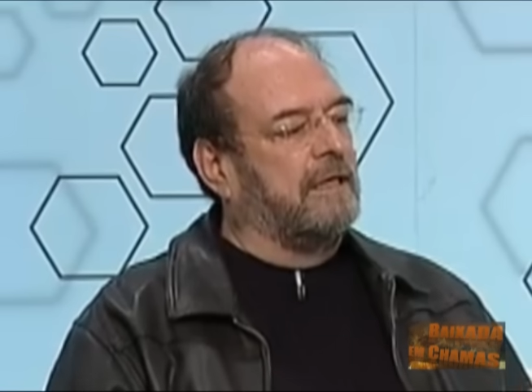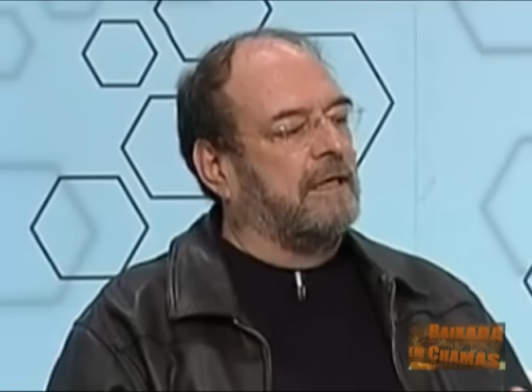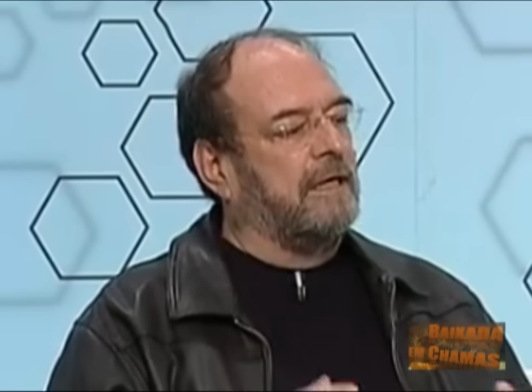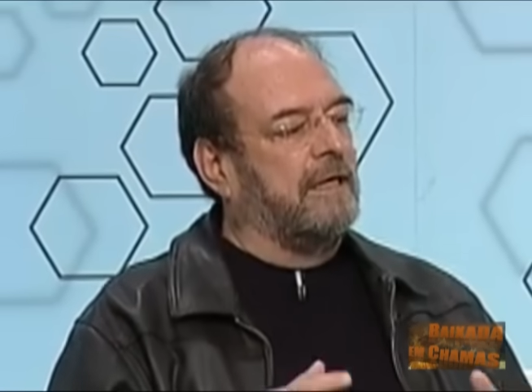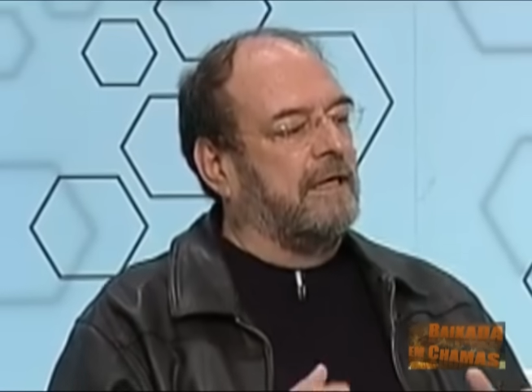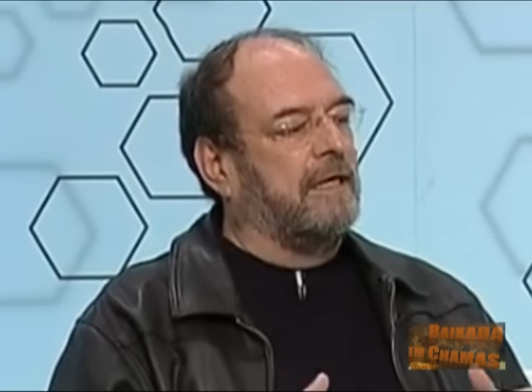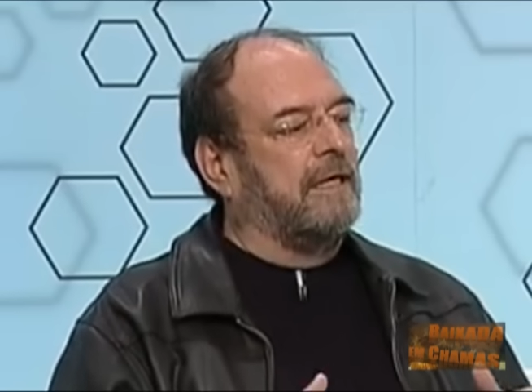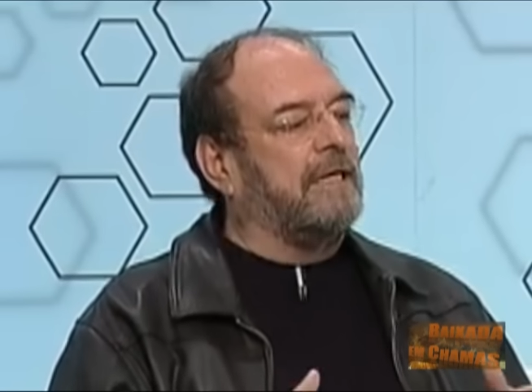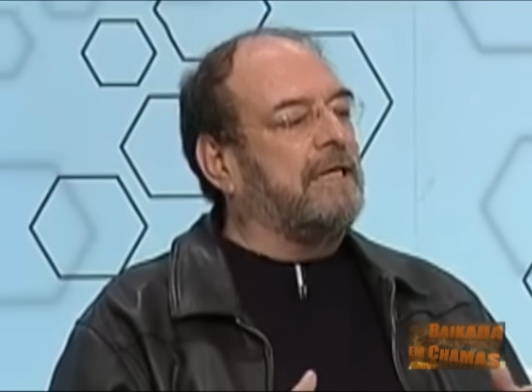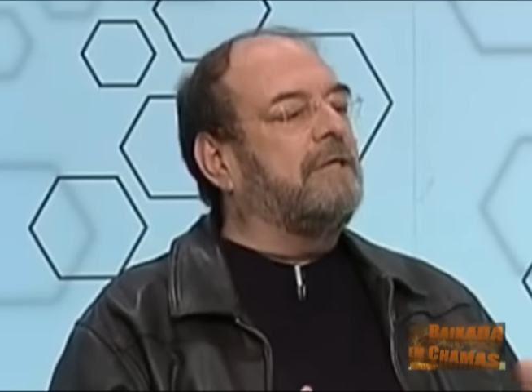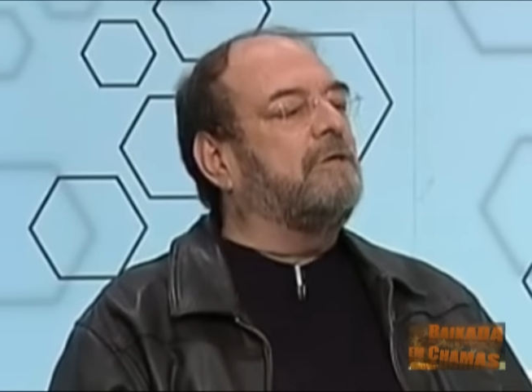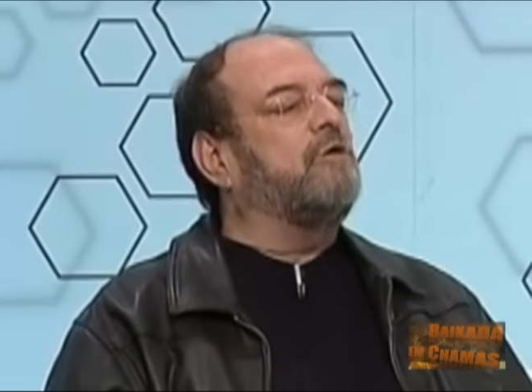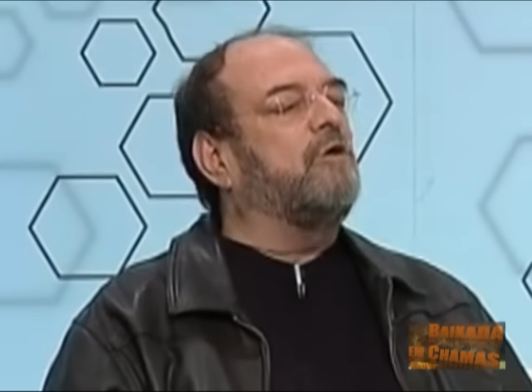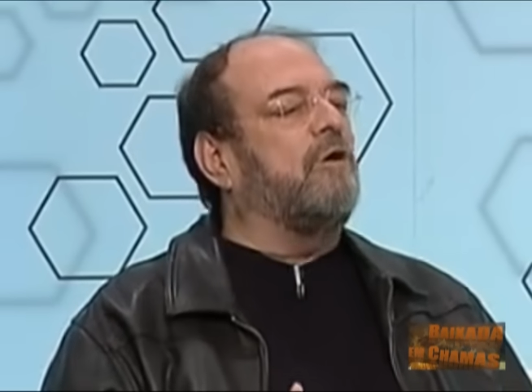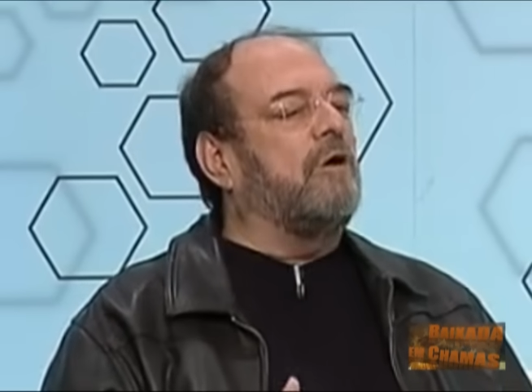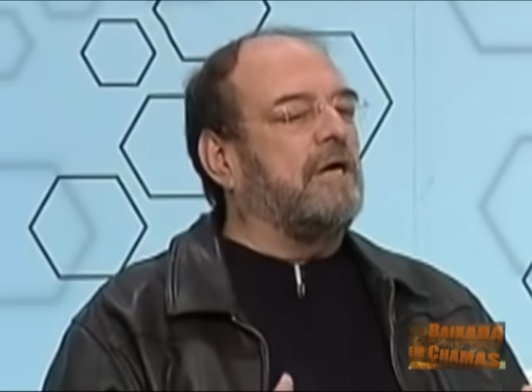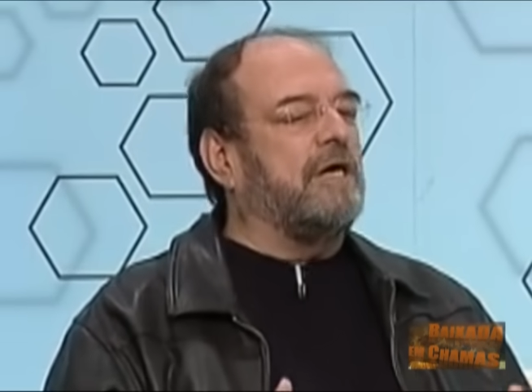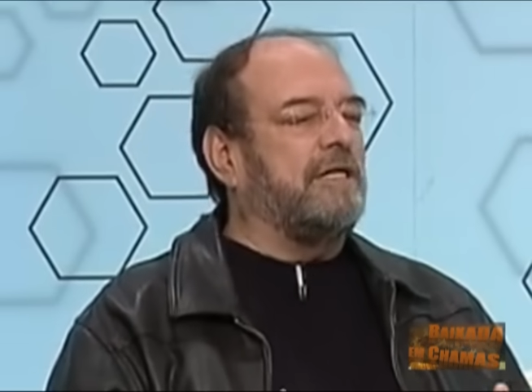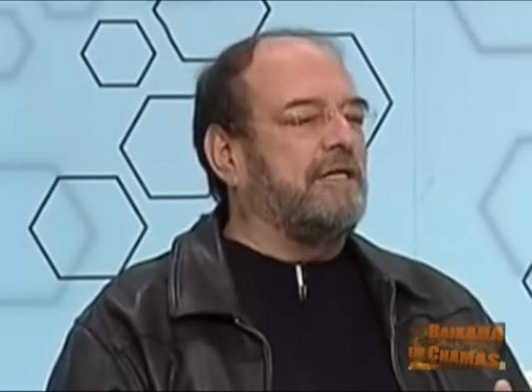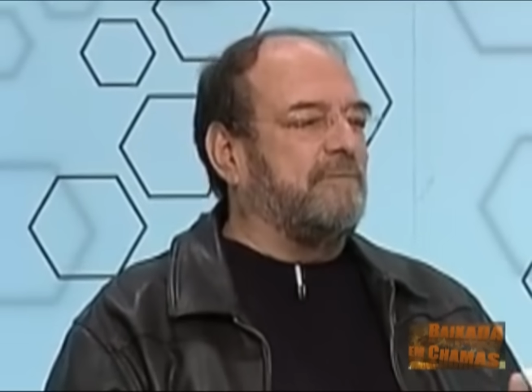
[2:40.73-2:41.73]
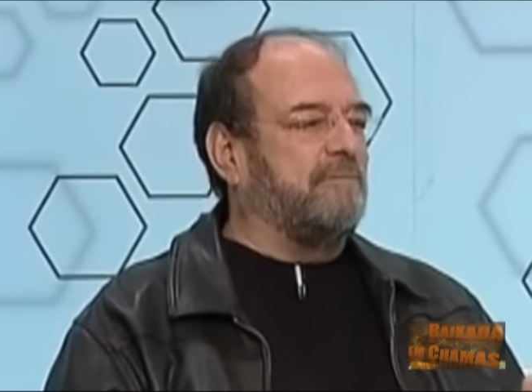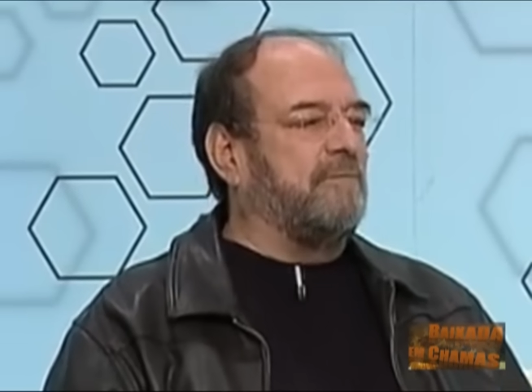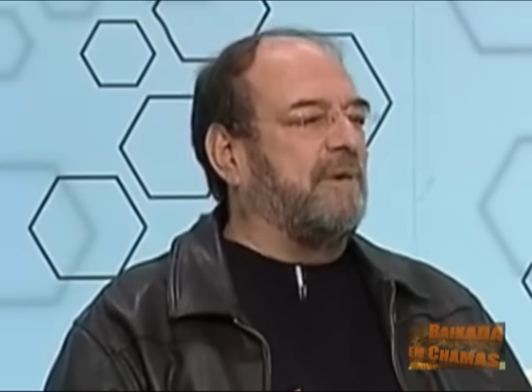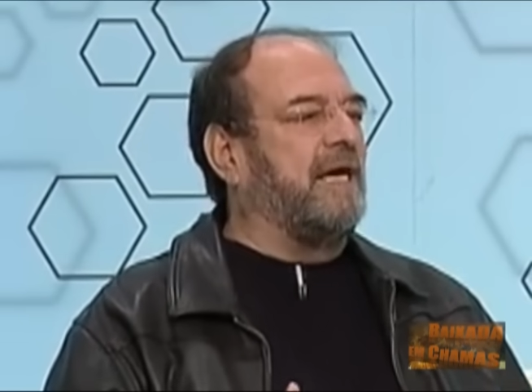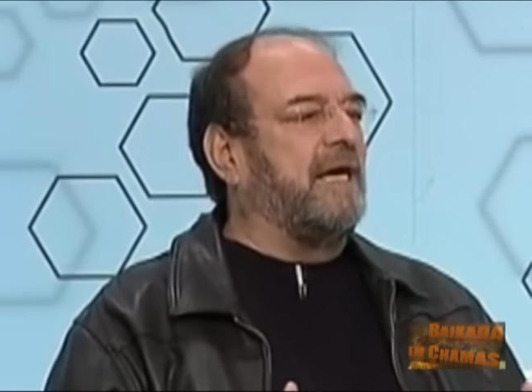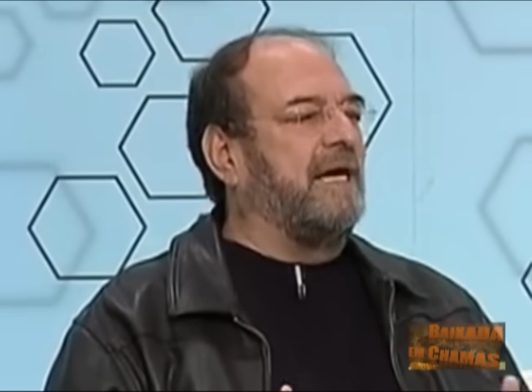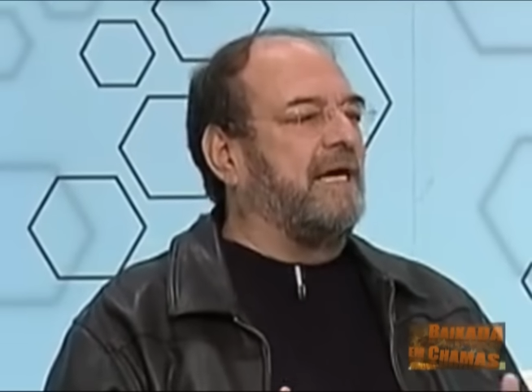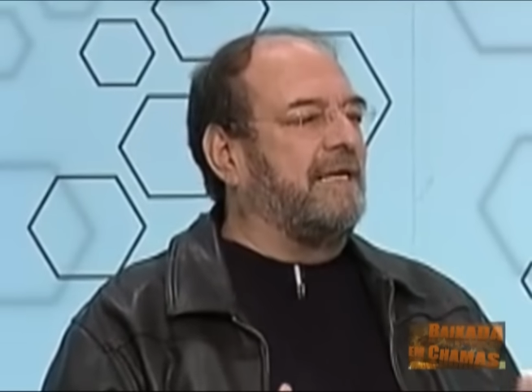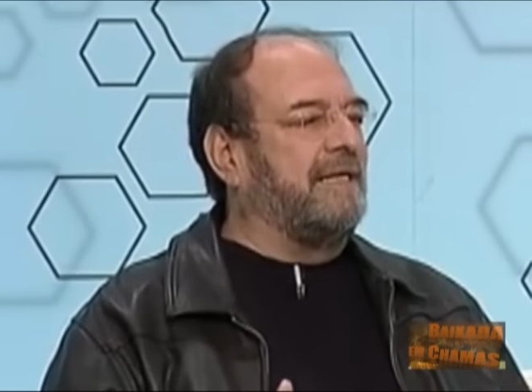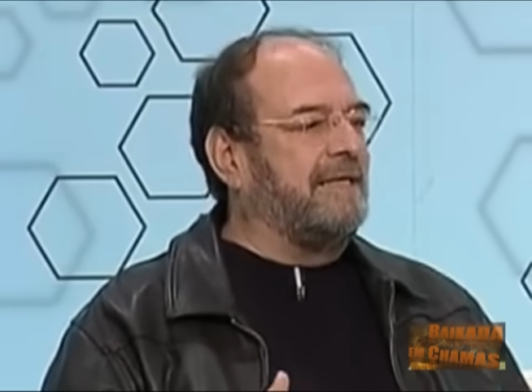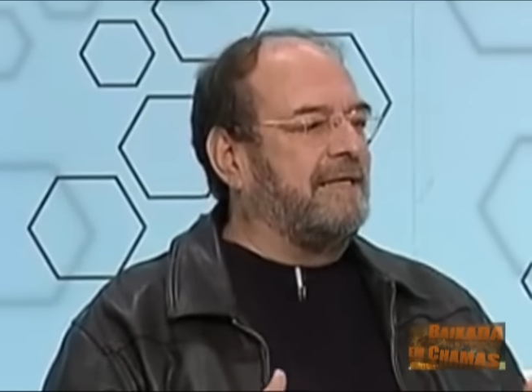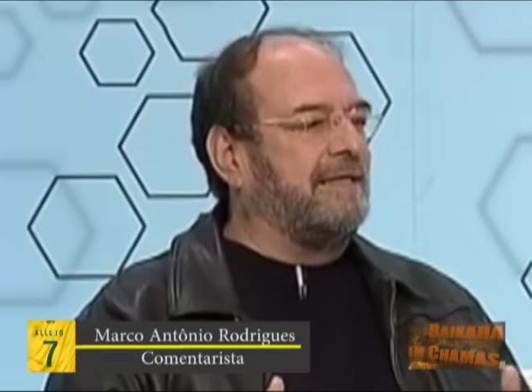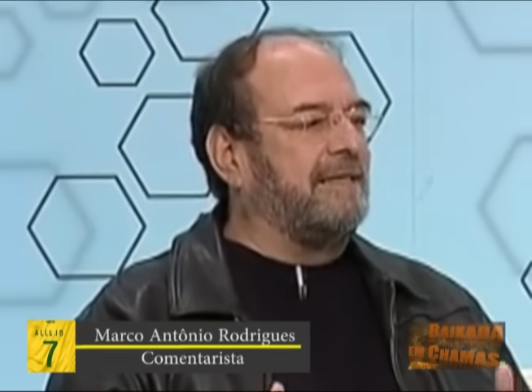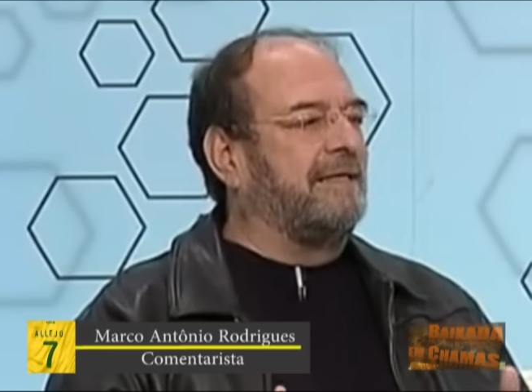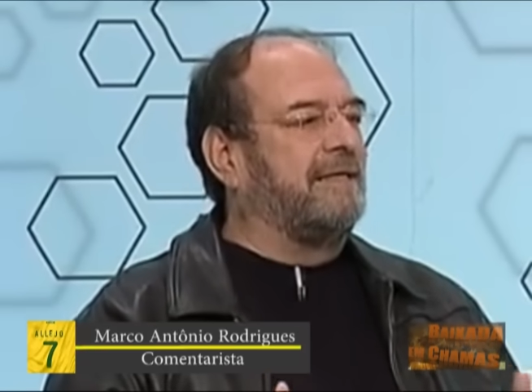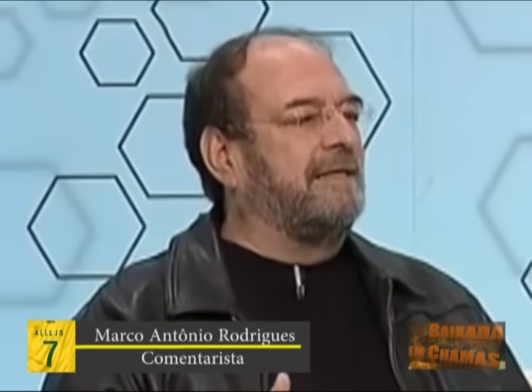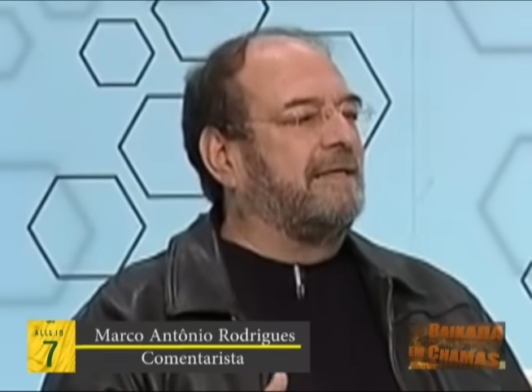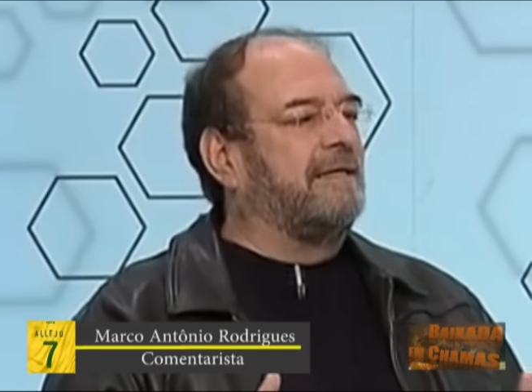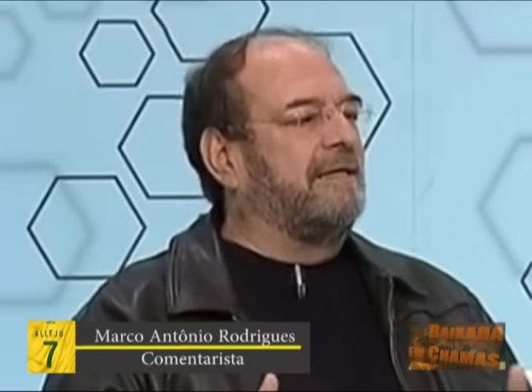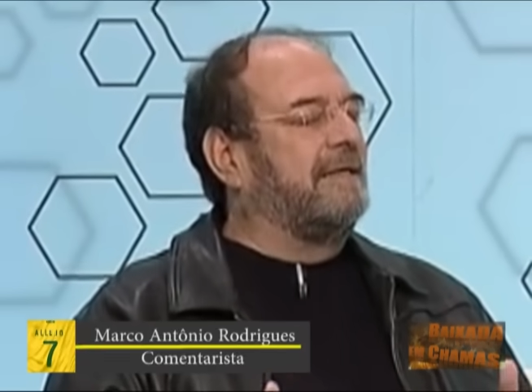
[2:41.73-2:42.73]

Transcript: é, ele troca de pé ali,